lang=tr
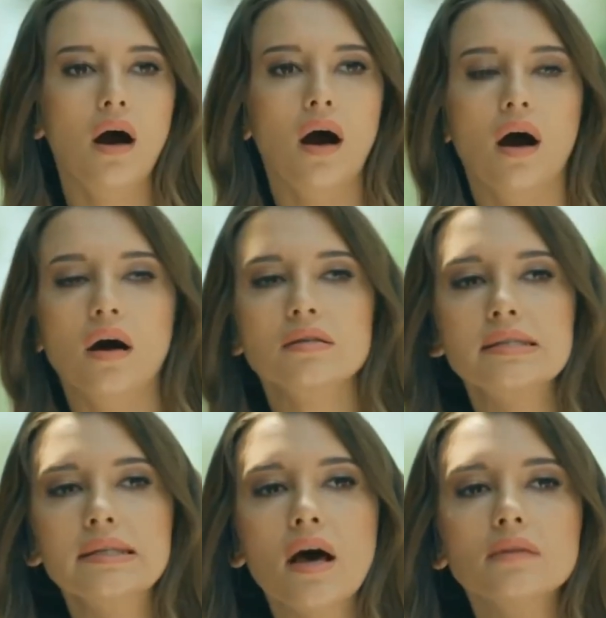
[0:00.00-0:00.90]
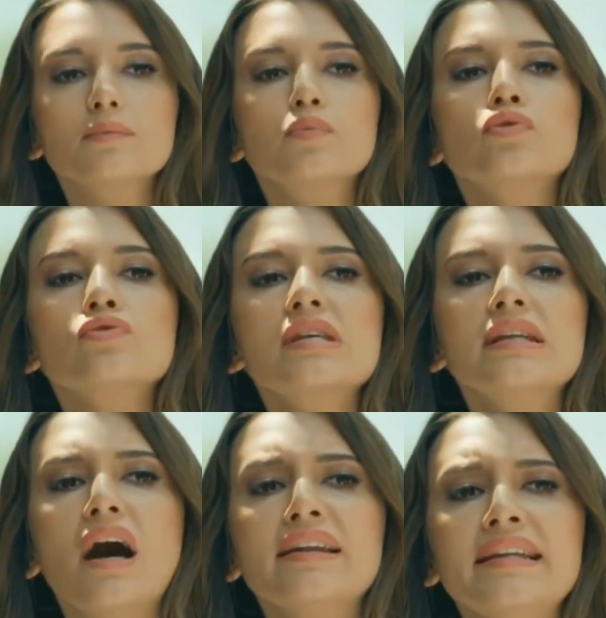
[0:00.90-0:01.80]
Aa Sinan bu
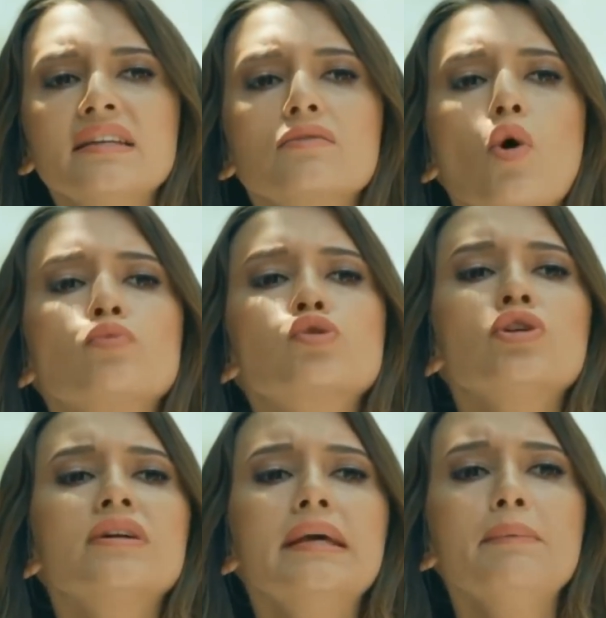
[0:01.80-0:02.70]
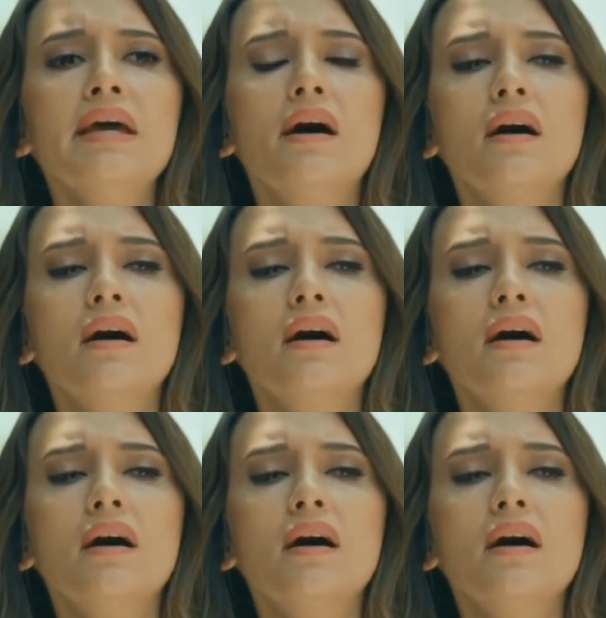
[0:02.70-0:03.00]
senin annenin komşuları değil mi